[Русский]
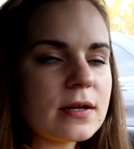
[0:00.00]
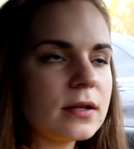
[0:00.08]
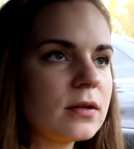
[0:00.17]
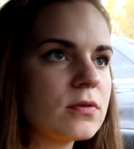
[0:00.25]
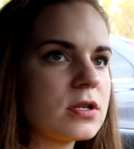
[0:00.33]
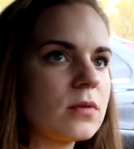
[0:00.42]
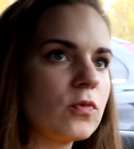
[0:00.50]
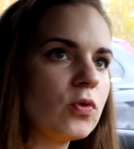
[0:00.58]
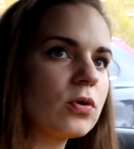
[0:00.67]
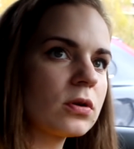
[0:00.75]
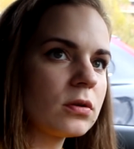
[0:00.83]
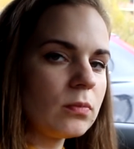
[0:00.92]
когда у тебя там
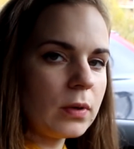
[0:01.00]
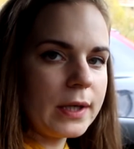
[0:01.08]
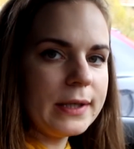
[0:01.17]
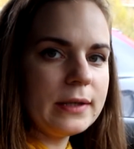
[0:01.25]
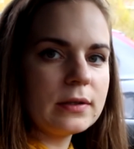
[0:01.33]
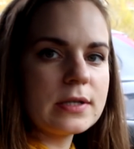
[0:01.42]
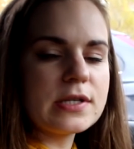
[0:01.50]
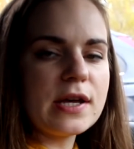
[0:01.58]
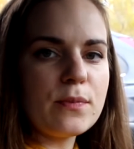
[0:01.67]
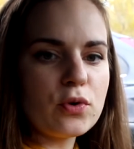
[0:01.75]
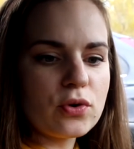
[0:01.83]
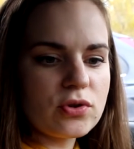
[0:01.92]
горло болит или
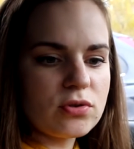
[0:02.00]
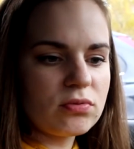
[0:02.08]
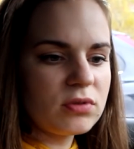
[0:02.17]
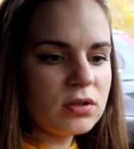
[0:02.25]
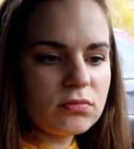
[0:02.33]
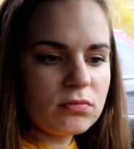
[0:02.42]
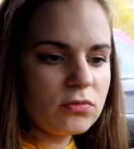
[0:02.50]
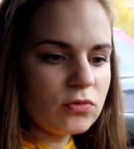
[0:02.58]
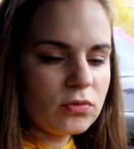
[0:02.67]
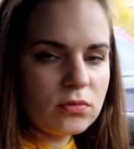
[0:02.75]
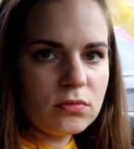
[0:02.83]
замерз. Вот это не, ну,